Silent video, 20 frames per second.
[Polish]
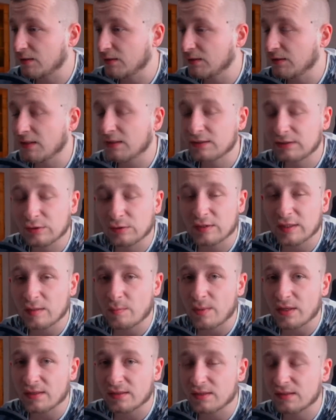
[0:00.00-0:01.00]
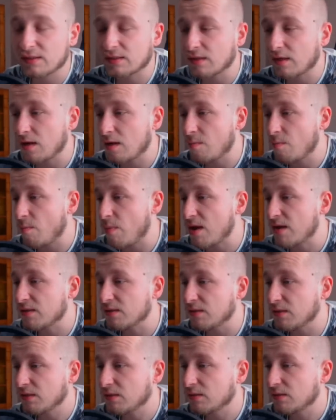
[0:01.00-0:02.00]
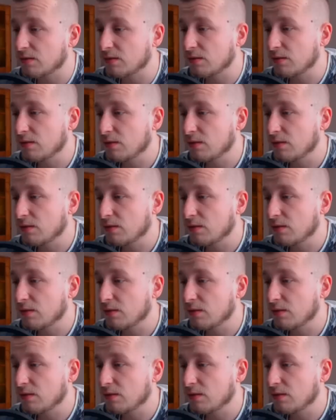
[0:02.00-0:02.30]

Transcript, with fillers: Jest tutaj bandytka. Bandit.